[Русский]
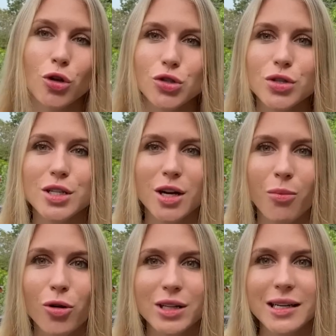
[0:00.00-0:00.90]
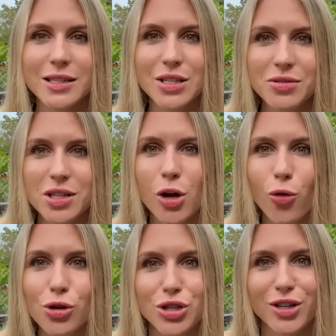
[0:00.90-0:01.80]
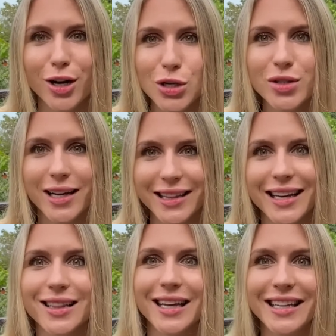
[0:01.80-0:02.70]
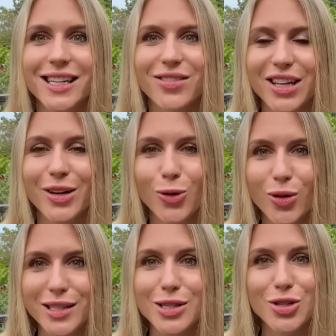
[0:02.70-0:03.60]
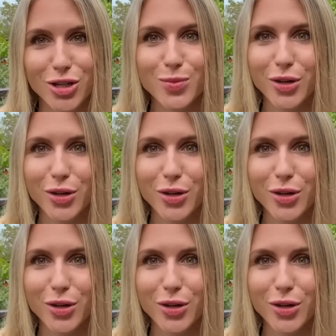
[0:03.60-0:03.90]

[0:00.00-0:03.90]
Но что здесь работает действительно очень хорошо, так это клонирование голоса. Сейчас